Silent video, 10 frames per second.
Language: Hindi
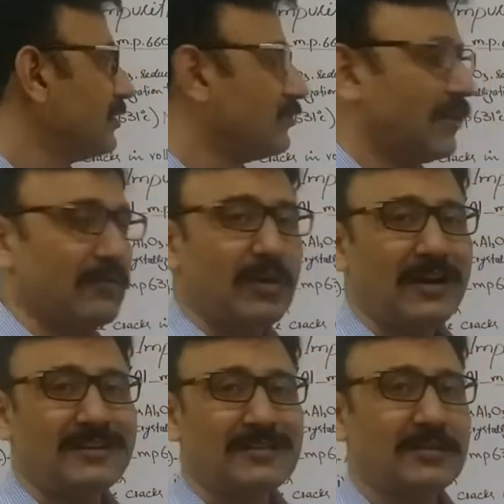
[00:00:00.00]
जो है वो
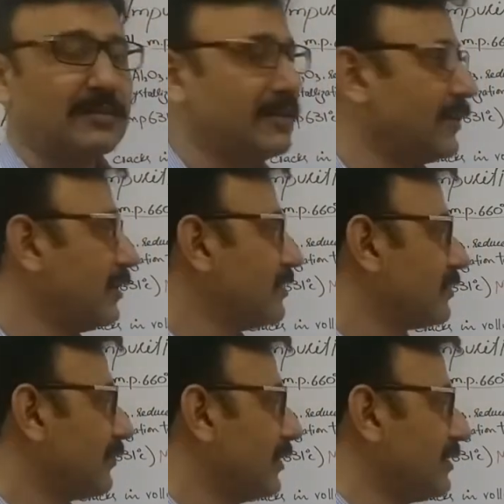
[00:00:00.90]
खारिज करते हैं
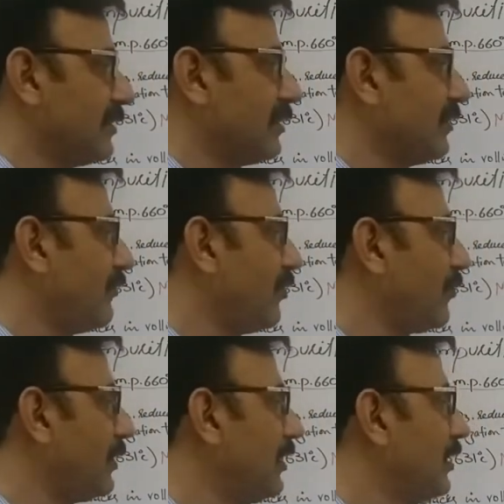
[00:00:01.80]
सल्फर डाइऑक्साइड की फॉर्म में